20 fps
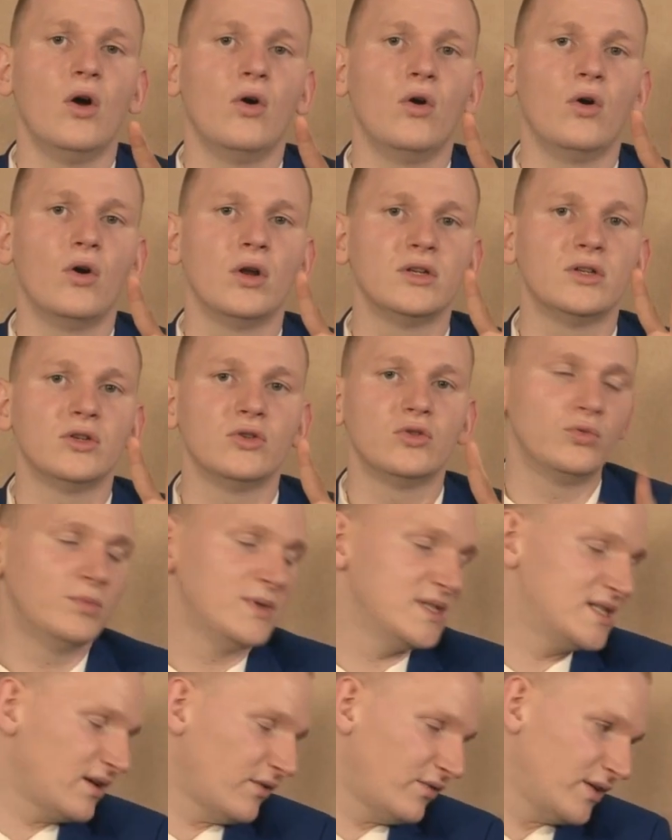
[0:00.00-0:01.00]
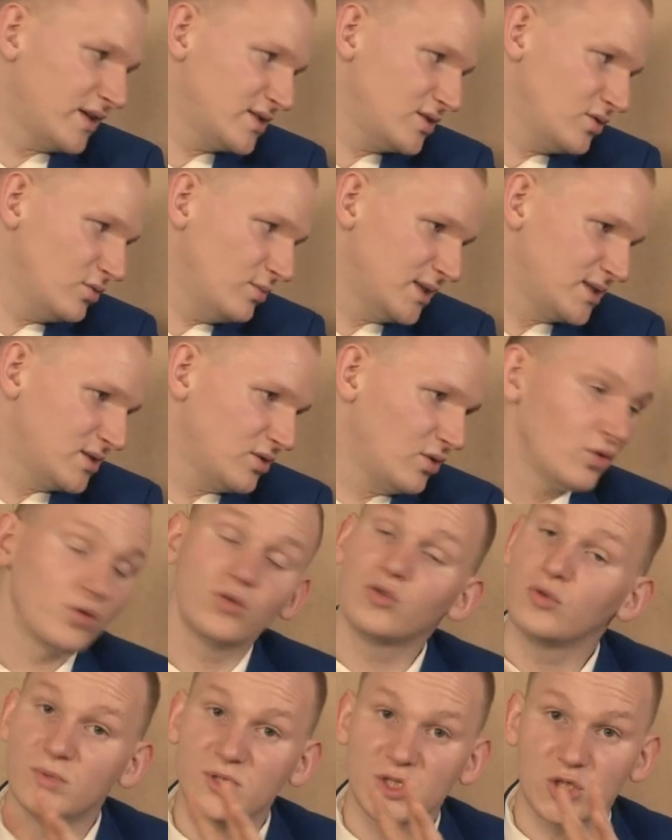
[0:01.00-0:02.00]
Und du bist der festen
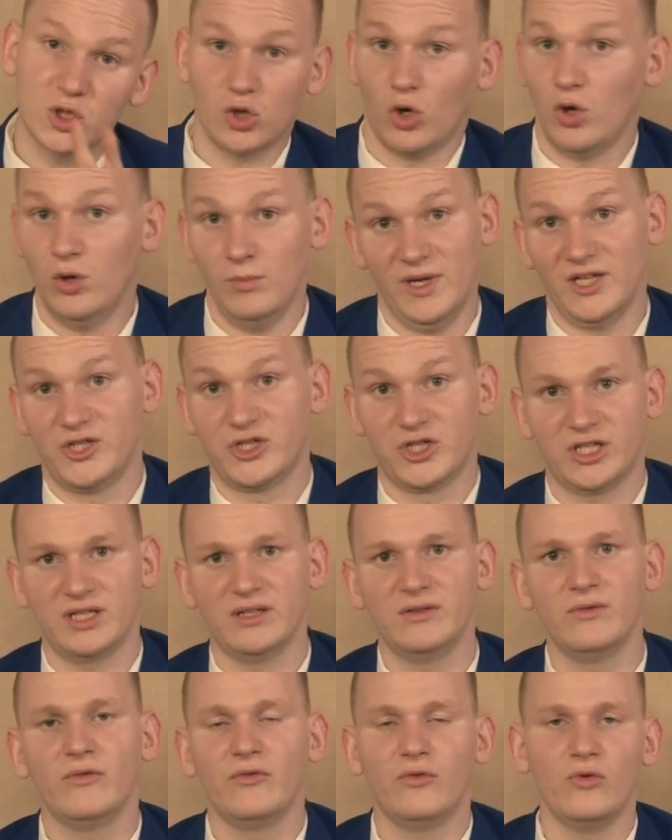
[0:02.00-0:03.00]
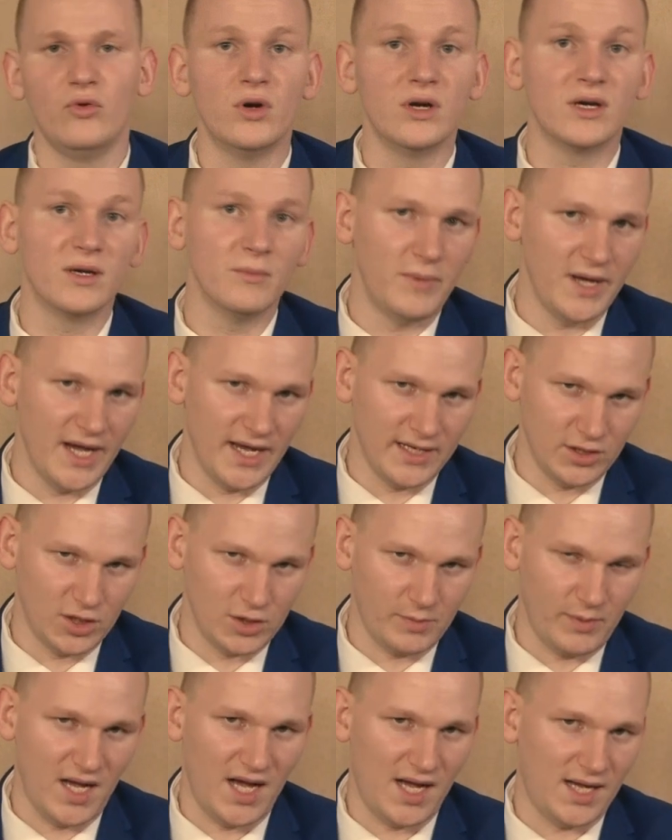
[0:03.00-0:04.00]
Überzeugung, du bist Dolmetscherin für
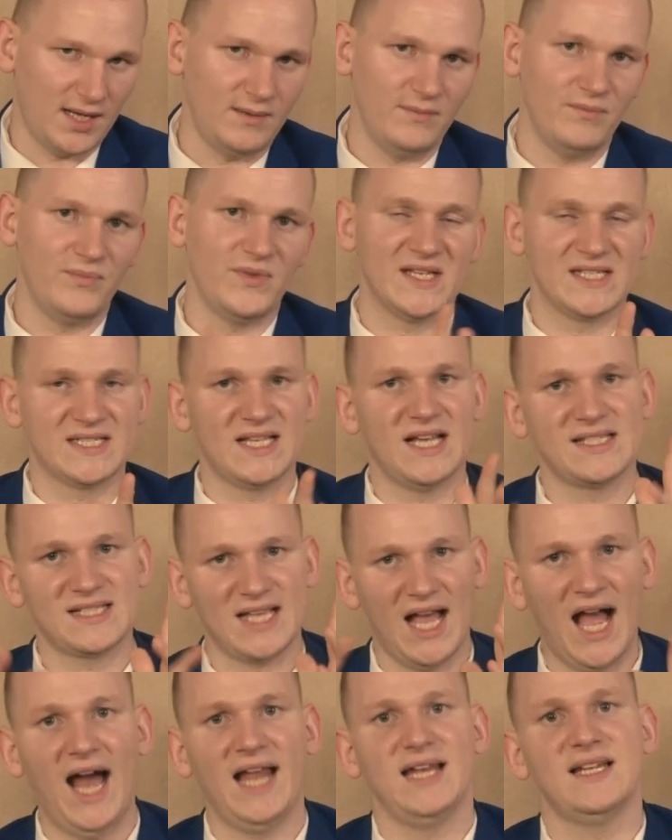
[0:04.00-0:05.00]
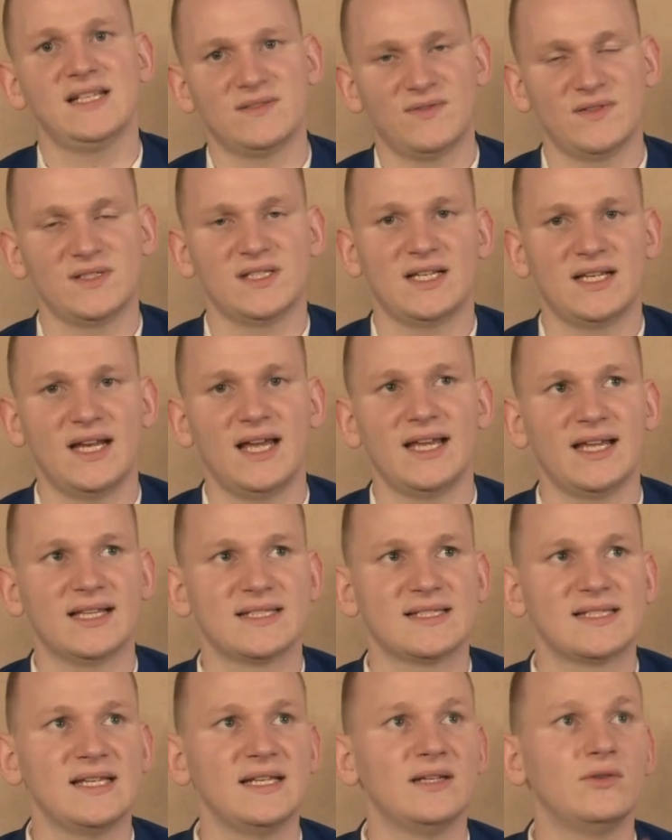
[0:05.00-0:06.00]
Gebärdensprache. Das heißt, alles, was ich gleich
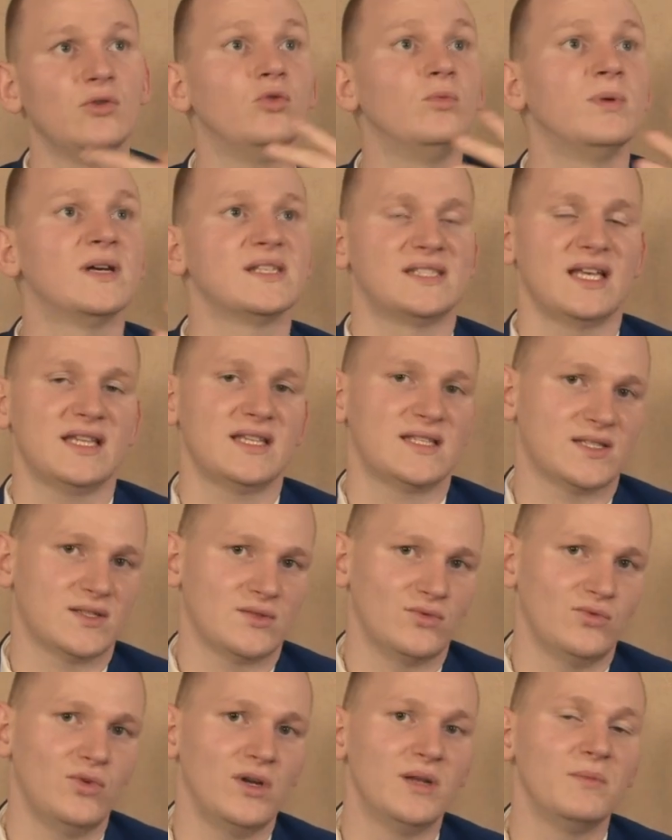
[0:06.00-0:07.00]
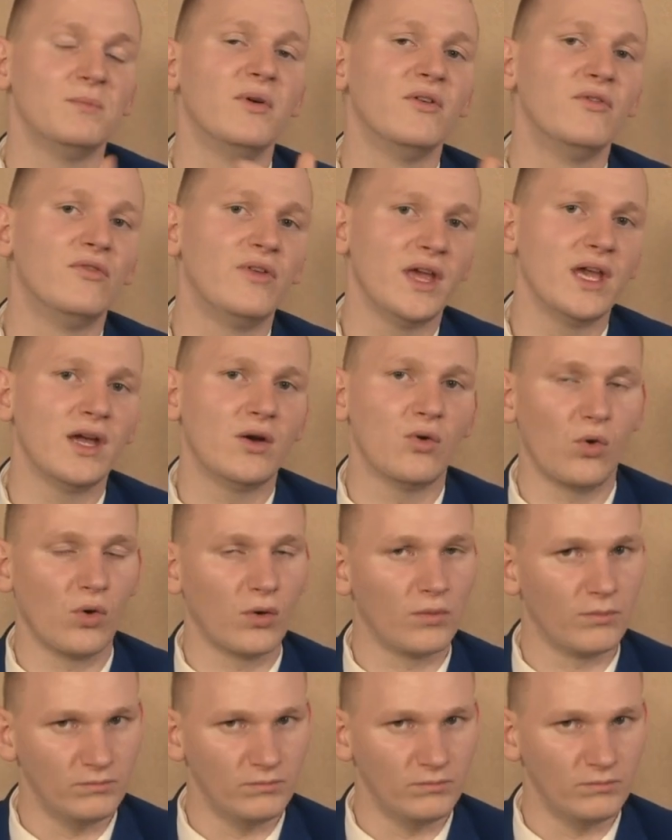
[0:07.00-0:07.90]
erzähle, übersetzt du in Bewegung.